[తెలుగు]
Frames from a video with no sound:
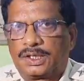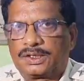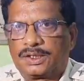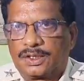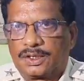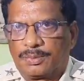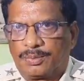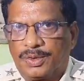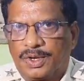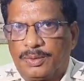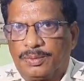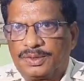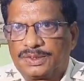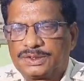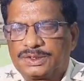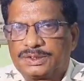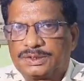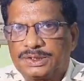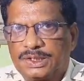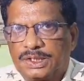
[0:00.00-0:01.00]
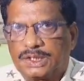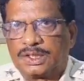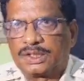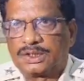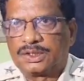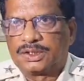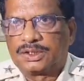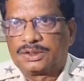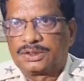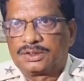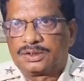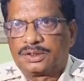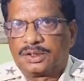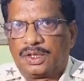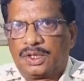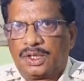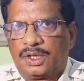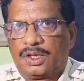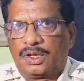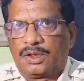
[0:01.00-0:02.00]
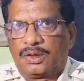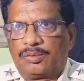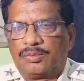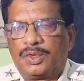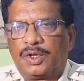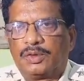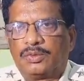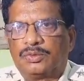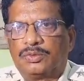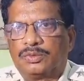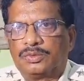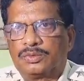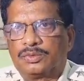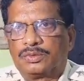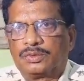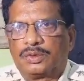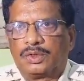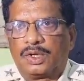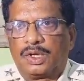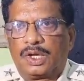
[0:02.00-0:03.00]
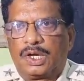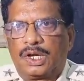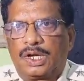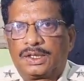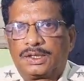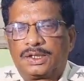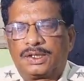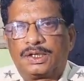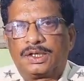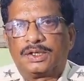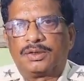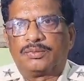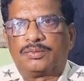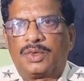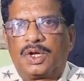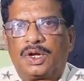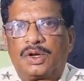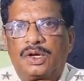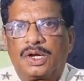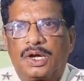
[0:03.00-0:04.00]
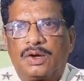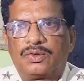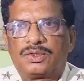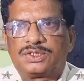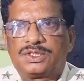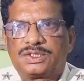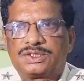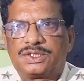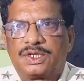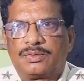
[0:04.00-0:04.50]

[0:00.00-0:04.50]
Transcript: అతను పిలిపించడం జరిగింది మేము అతన్ని మాకు కావలసిన